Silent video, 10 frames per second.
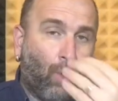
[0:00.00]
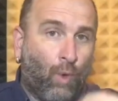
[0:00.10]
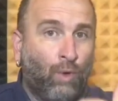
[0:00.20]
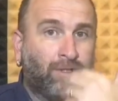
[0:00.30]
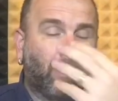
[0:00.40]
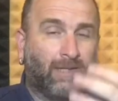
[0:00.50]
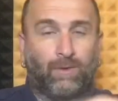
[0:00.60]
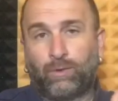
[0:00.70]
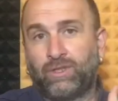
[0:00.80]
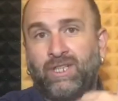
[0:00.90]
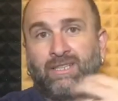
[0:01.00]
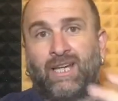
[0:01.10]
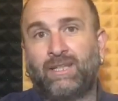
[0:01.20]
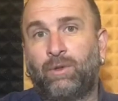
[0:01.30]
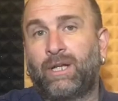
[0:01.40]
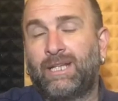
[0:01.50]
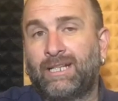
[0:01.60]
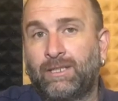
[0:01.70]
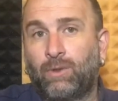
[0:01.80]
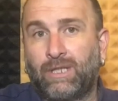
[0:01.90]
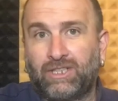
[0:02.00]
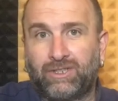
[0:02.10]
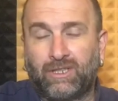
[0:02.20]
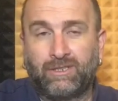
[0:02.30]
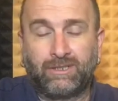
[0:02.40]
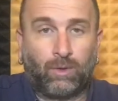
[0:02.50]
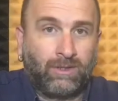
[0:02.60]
ön tarafa doğru cezanın oralarda dolaştırıldığında.